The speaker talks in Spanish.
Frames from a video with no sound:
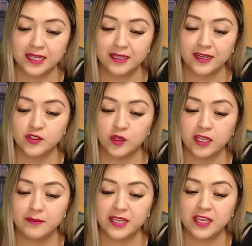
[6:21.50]
de la Ciudad
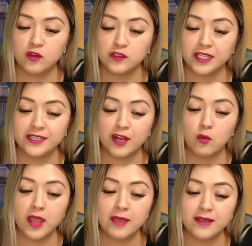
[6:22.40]
de México, Sandra
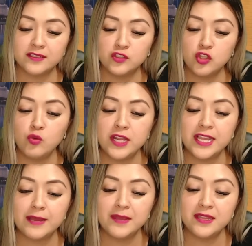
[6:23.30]
Cuevas, no
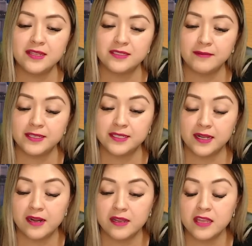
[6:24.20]
únicamente sabe
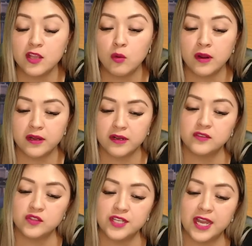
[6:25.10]
hacer el ridículo en
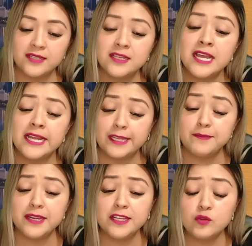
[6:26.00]
redes sociales,
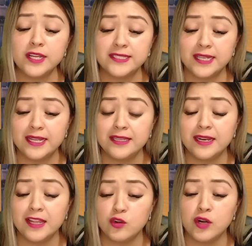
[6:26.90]
también es una excelente
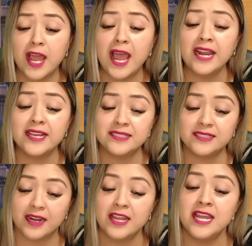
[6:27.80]
ladrona al
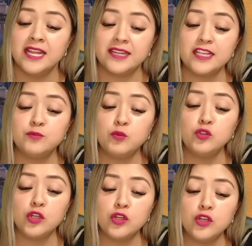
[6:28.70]
gastar
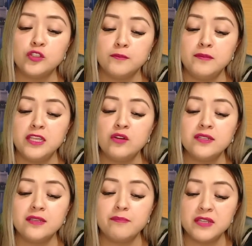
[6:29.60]
3.2
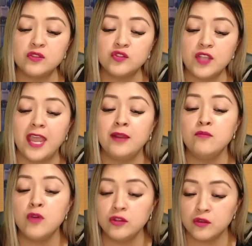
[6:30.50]
millones de pesos en
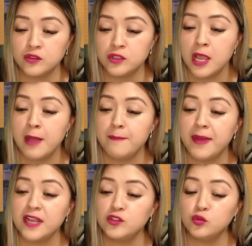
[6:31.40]
motos
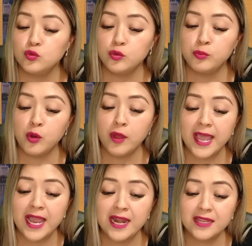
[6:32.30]
para su grupo
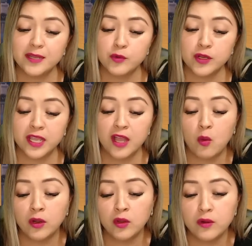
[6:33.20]
élite, porque de
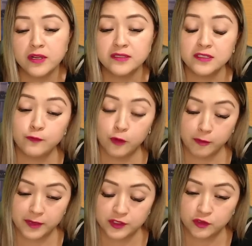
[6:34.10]
acuerdo con esta
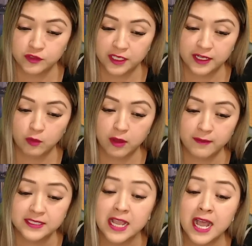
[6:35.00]
información, Sandra
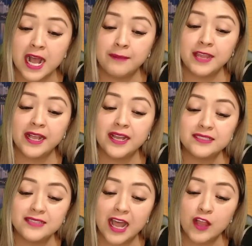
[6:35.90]
Cuevas habría
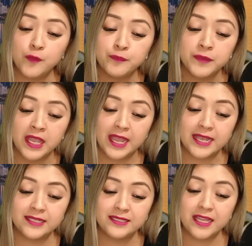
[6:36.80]
gastado
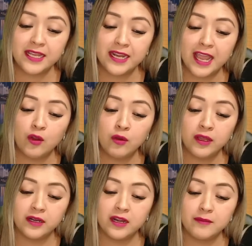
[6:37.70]
este dinero
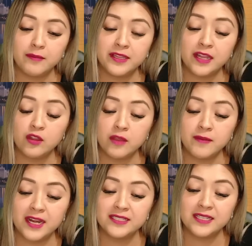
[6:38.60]
en el inventario de
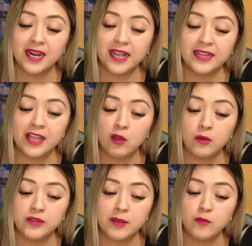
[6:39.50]
bienes de la alcaldía
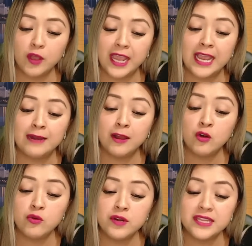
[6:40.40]
Cuauhtémoc, el
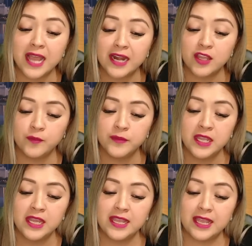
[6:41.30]
valor unitario
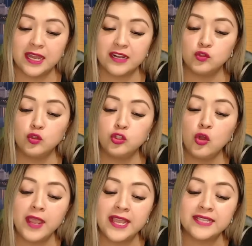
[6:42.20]
que
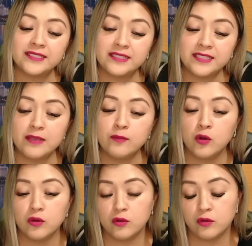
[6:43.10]
resultó
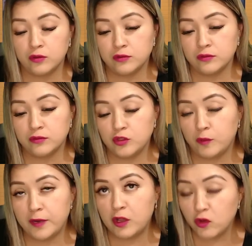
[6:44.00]
excesivo con
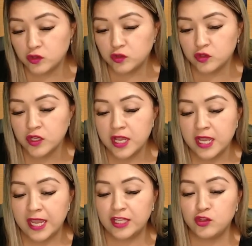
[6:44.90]
sobrecostos
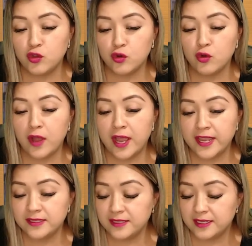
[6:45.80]
en torno a
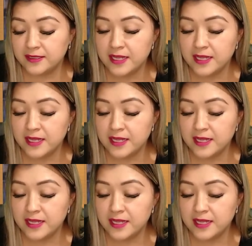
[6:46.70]
estas